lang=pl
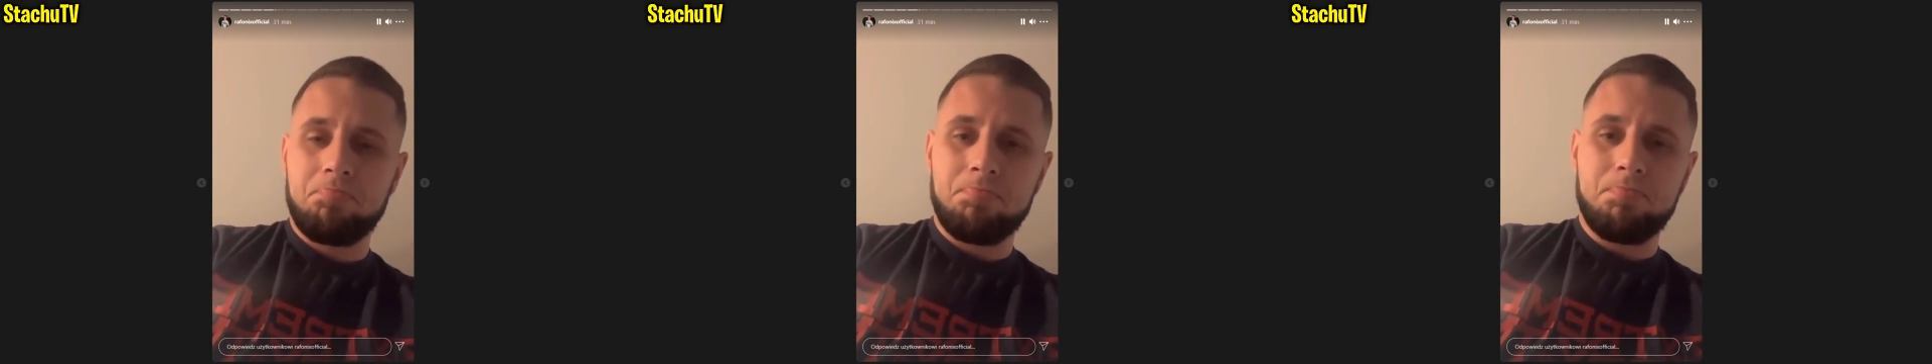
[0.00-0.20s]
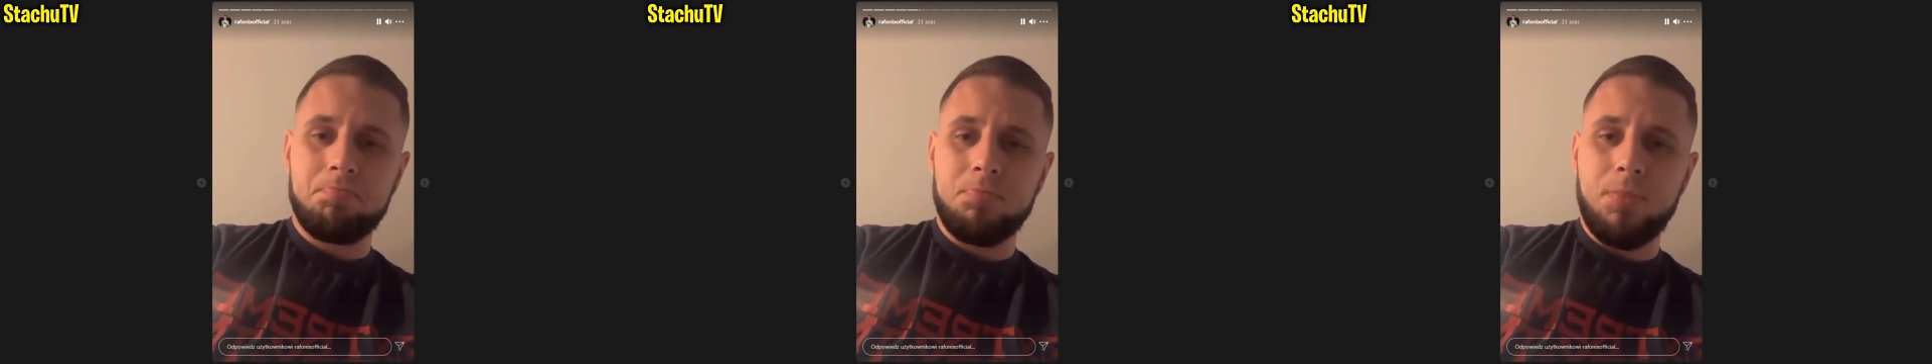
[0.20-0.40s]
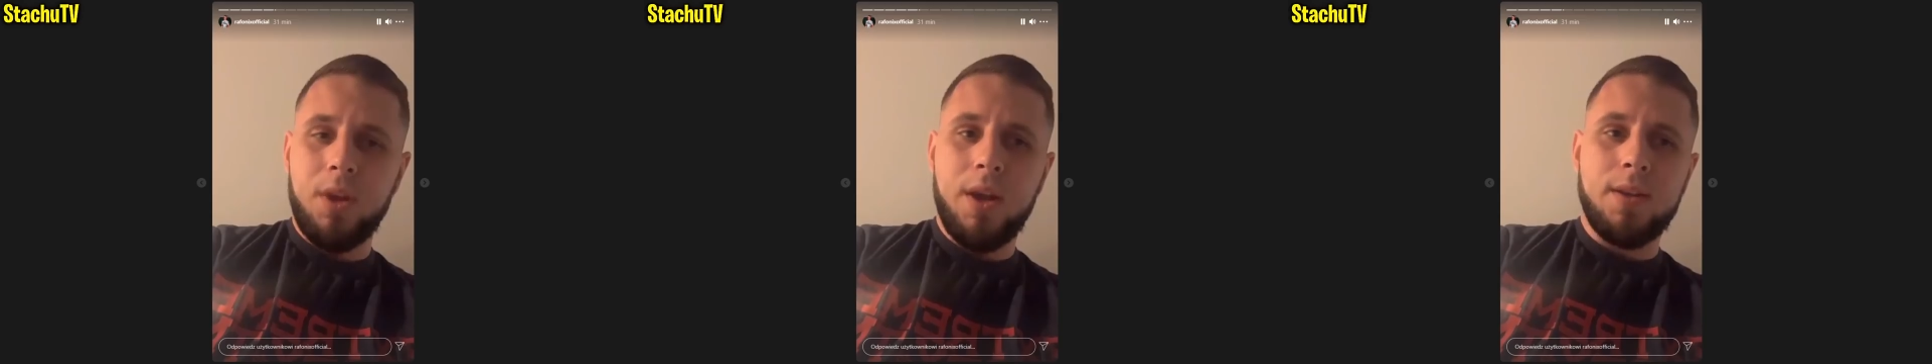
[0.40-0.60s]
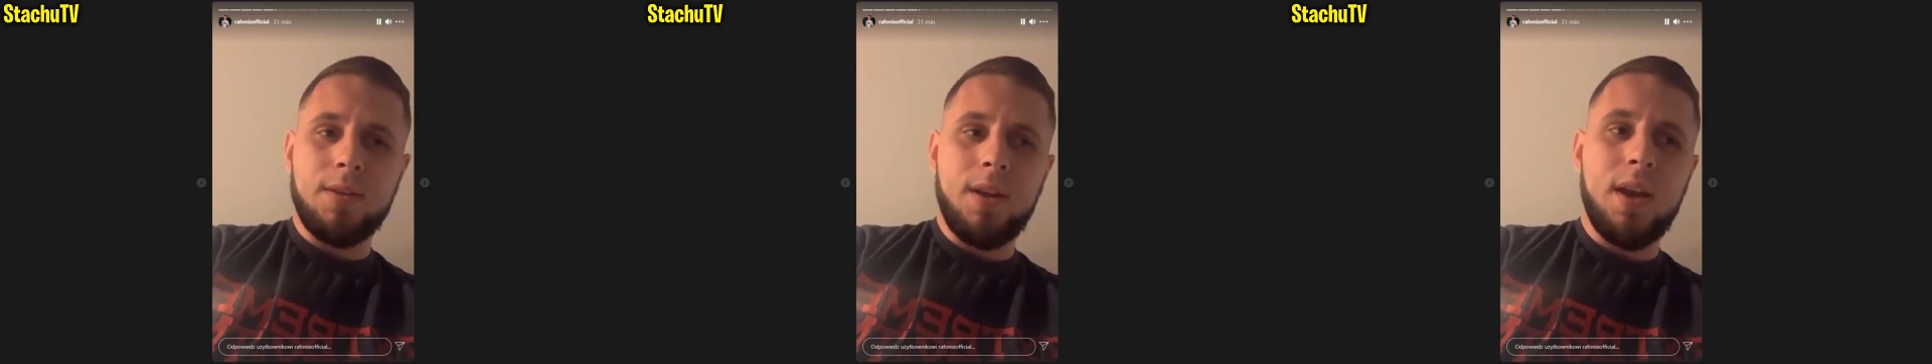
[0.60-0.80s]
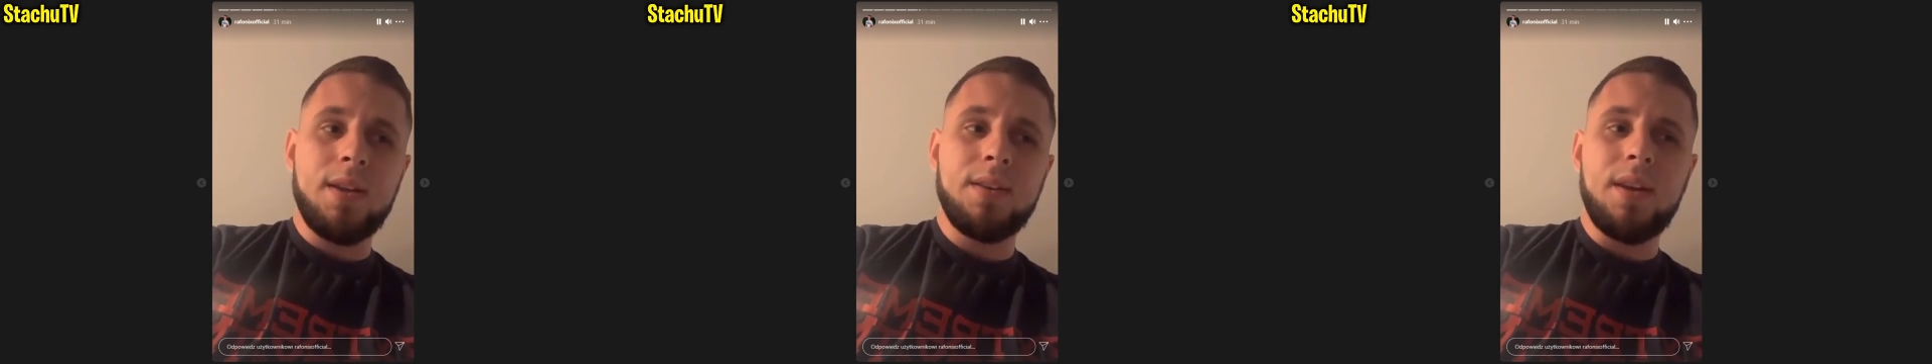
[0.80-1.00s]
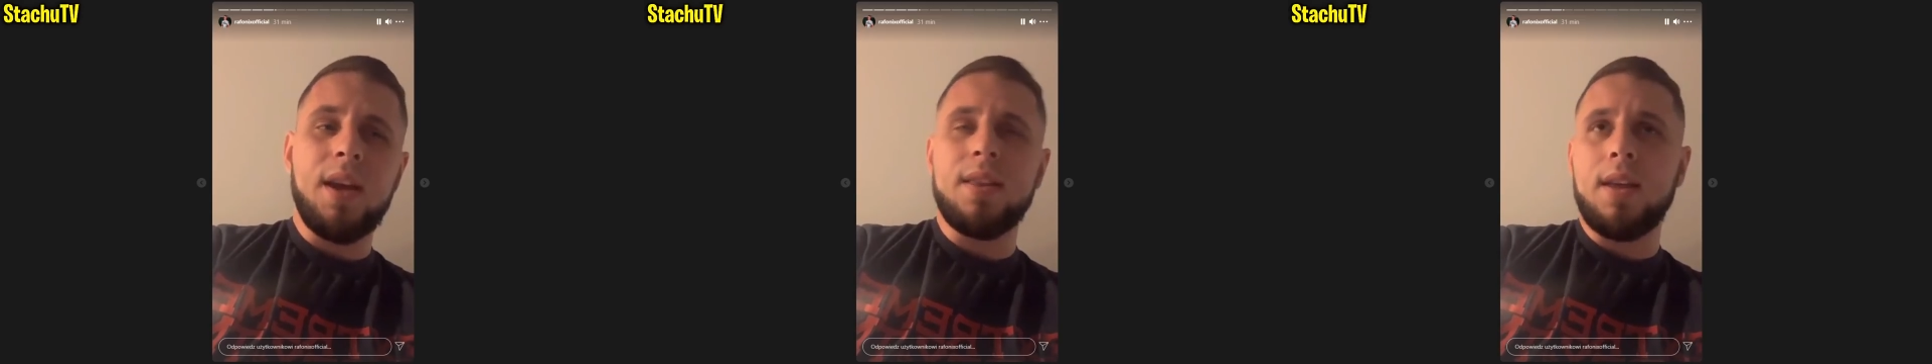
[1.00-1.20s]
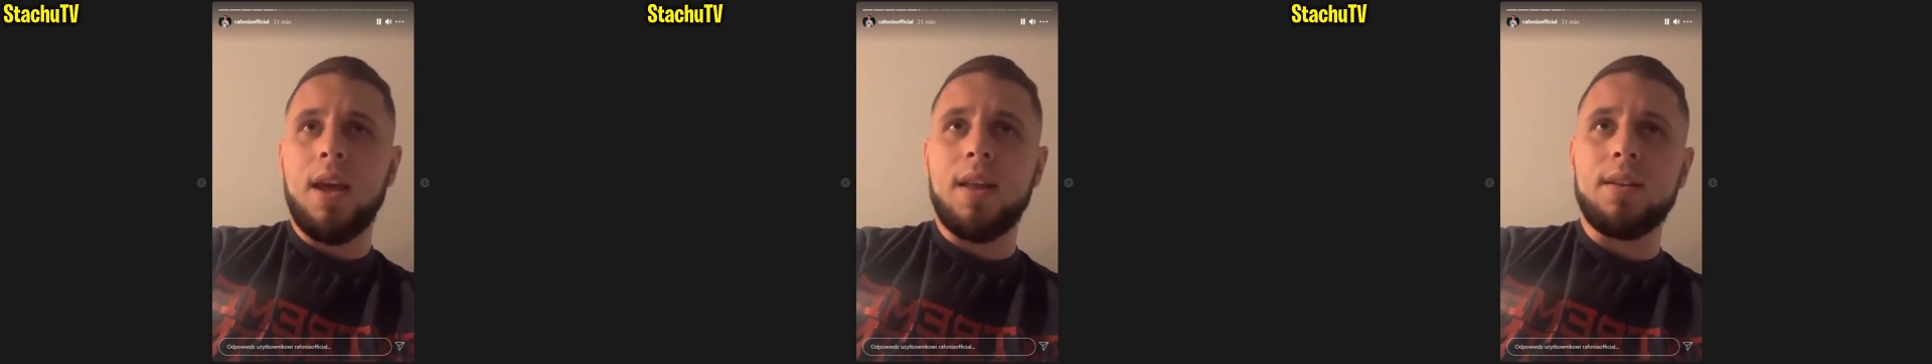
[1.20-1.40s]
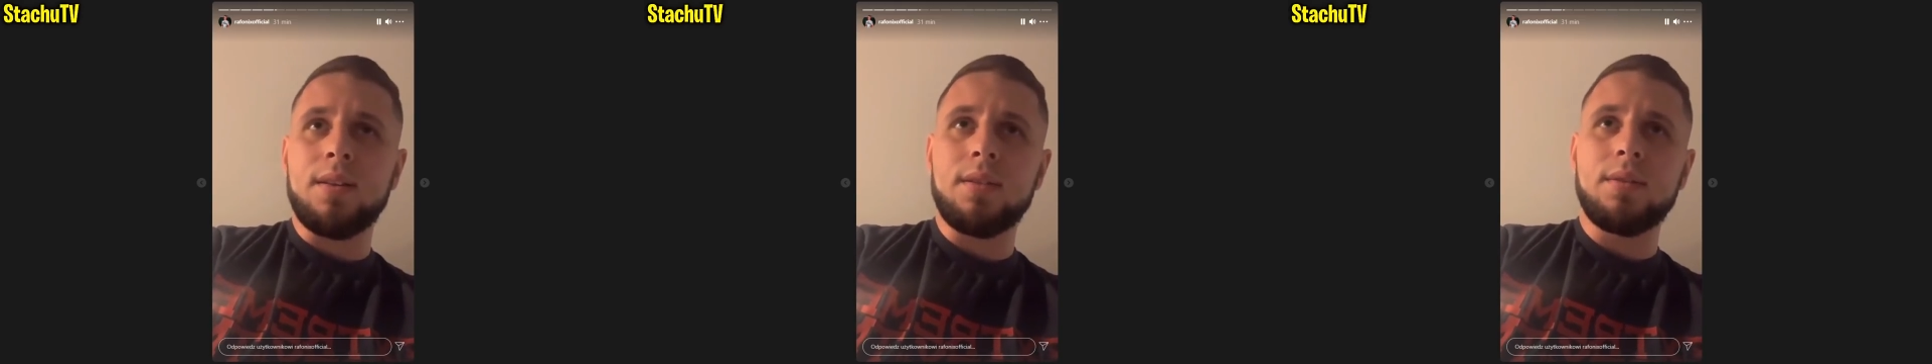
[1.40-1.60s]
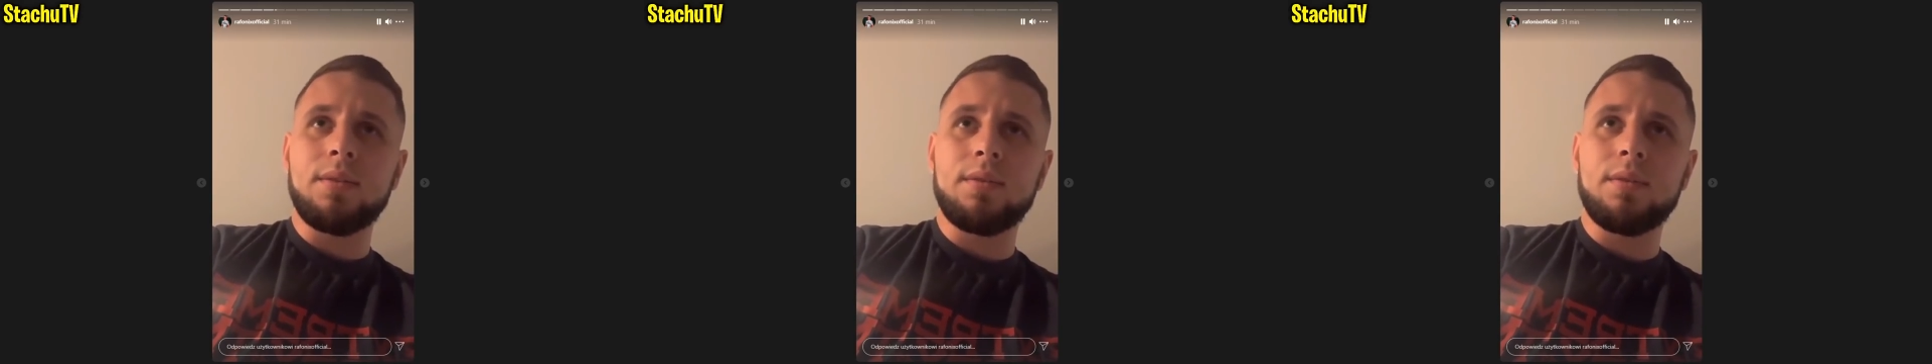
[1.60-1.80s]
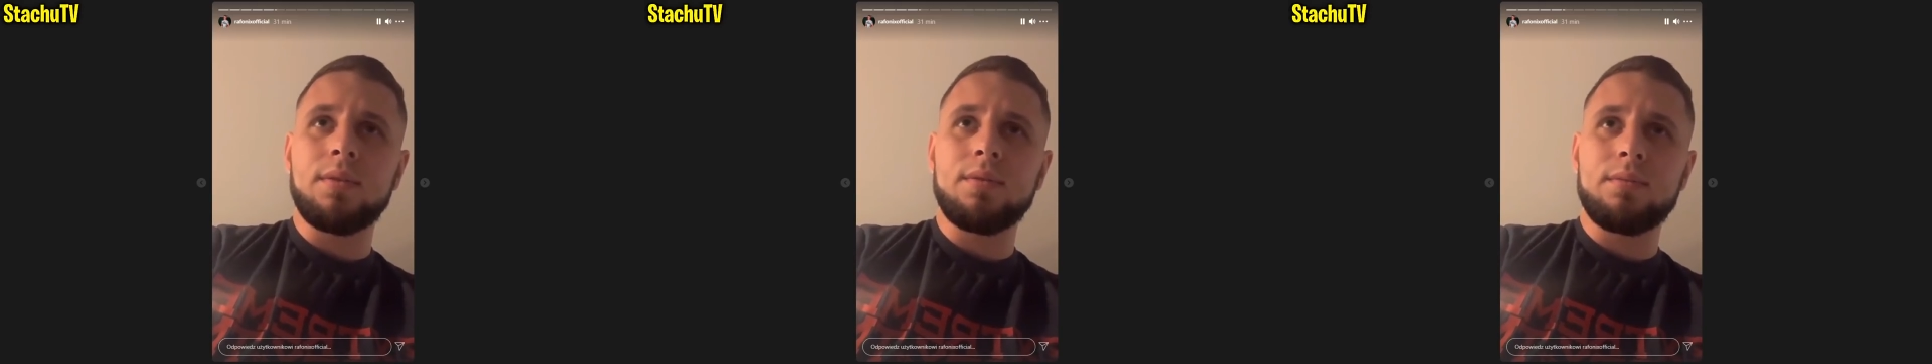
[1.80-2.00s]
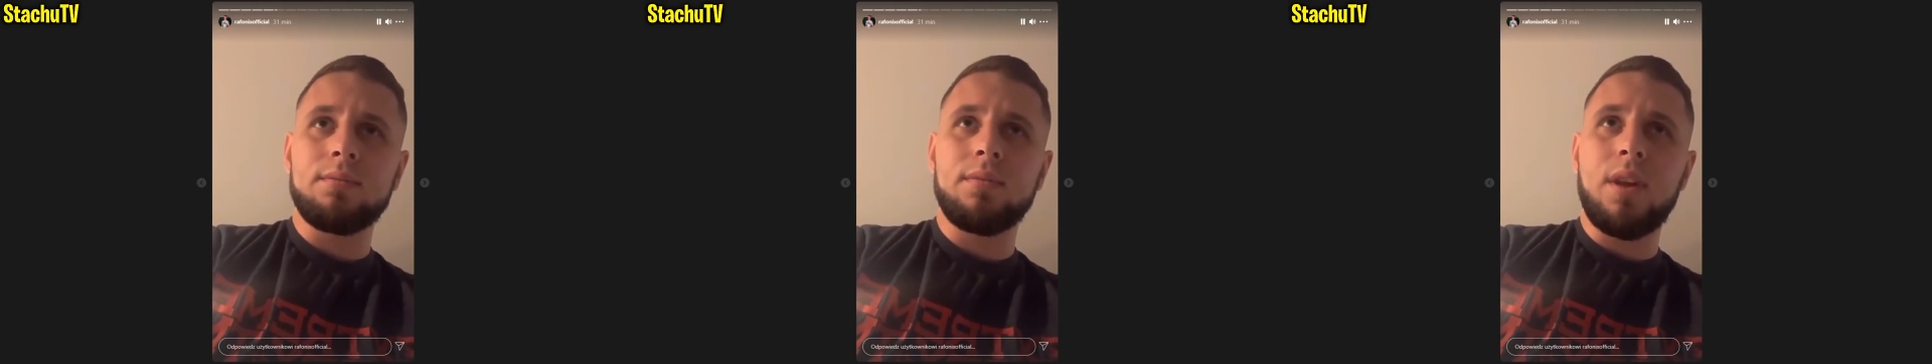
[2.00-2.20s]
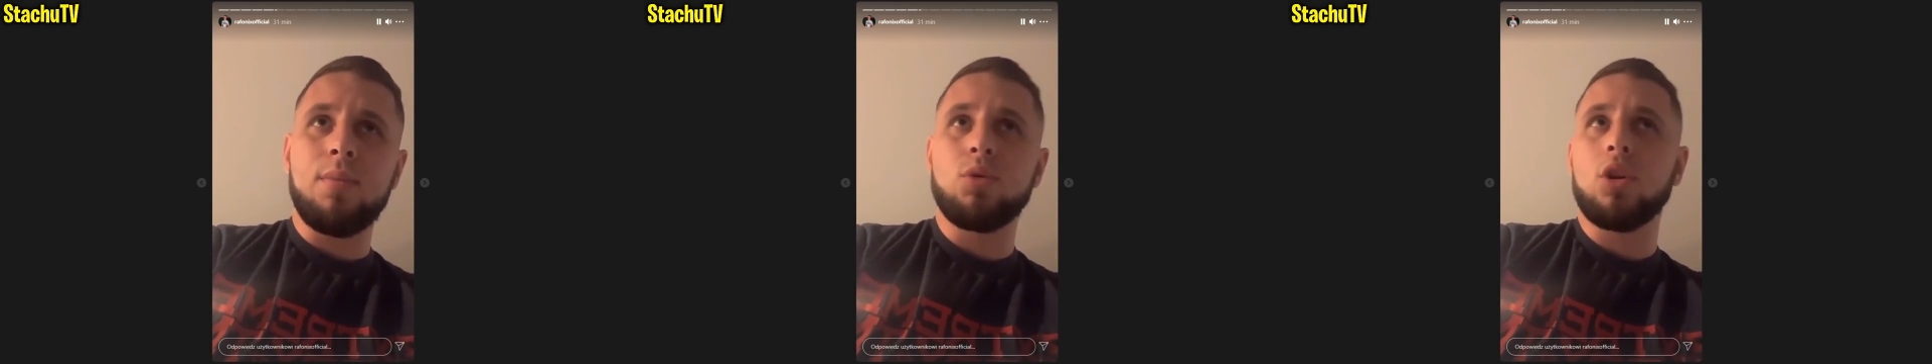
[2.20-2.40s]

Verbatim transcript: nie, nie, nie ten, nie